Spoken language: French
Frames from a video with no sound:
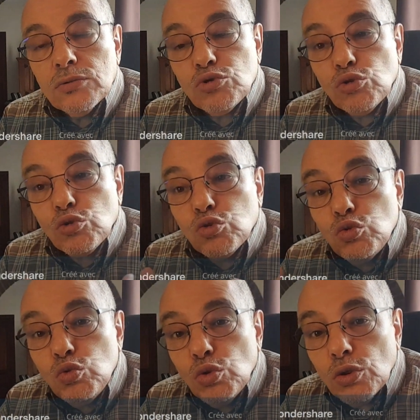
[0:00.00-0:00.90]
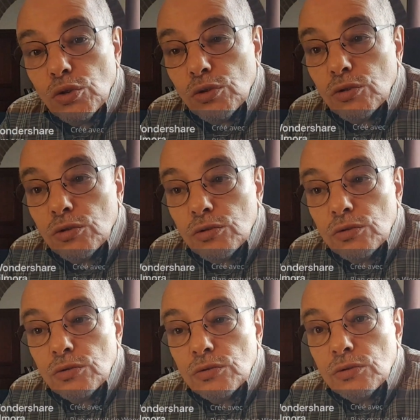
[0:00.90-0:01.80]
Surtout
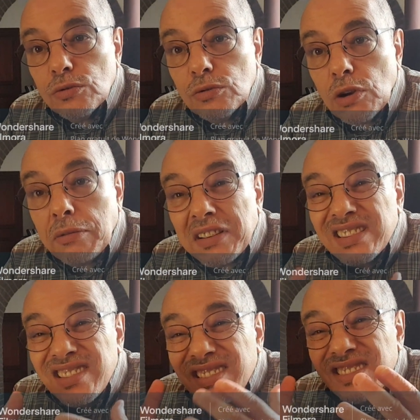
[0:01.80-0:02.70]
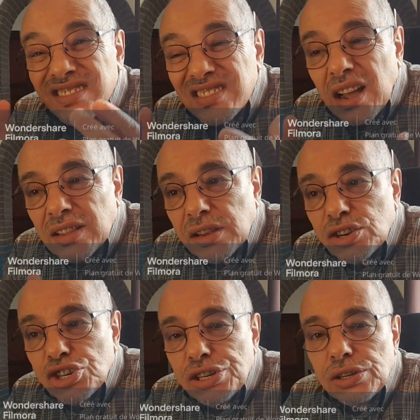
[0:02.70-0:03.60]
euh, avec cette
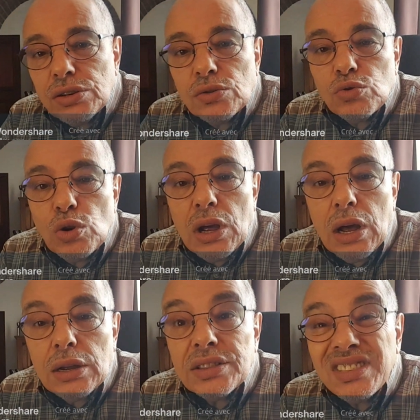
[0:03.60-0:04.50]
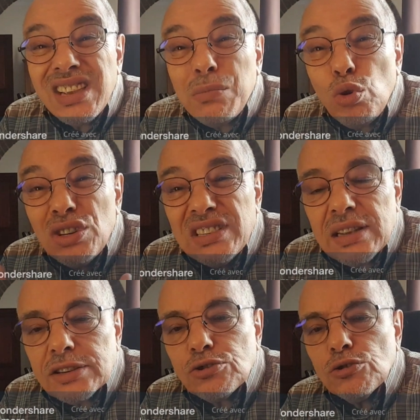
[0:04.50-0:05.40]
stratégie de la
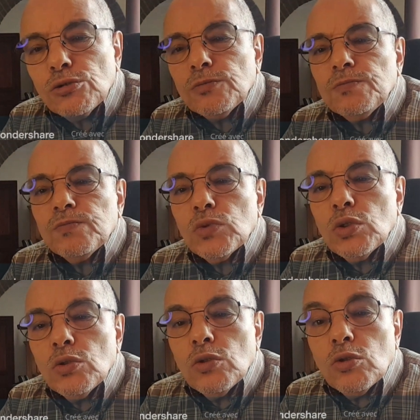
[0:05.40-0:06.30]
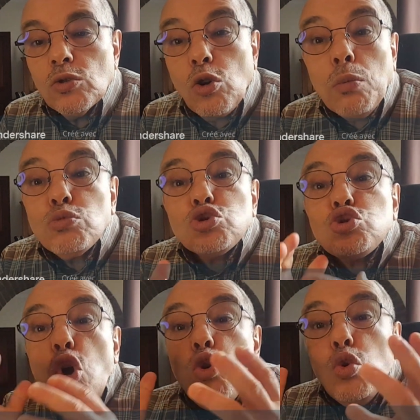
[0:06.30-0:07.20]
diabolisation comme
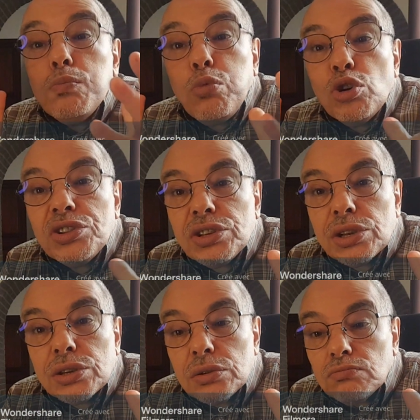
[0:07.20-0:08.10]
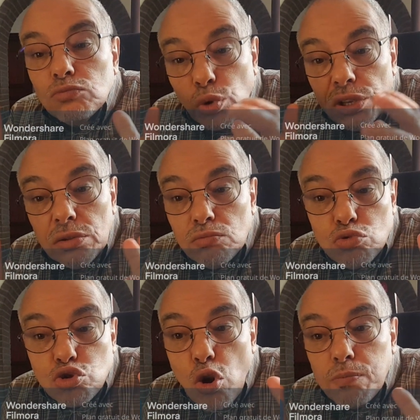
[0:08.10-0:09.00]
seule politique. Oui,
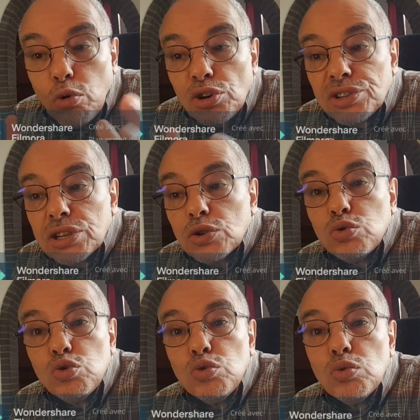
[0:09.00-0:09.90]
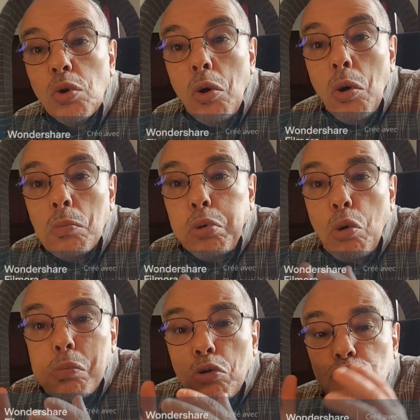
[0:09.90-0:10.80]
seule politique d'une
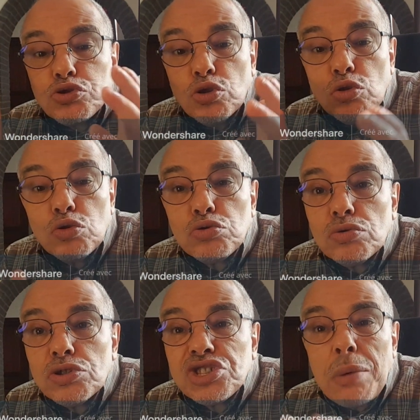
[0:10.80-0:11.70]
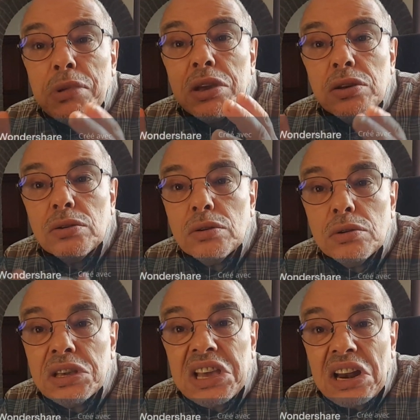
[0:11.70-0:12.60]
propension jamais euh,
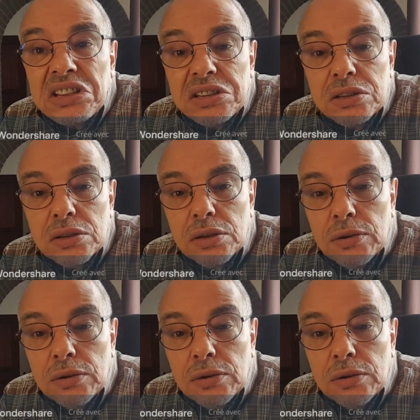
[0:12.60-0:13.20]
égalée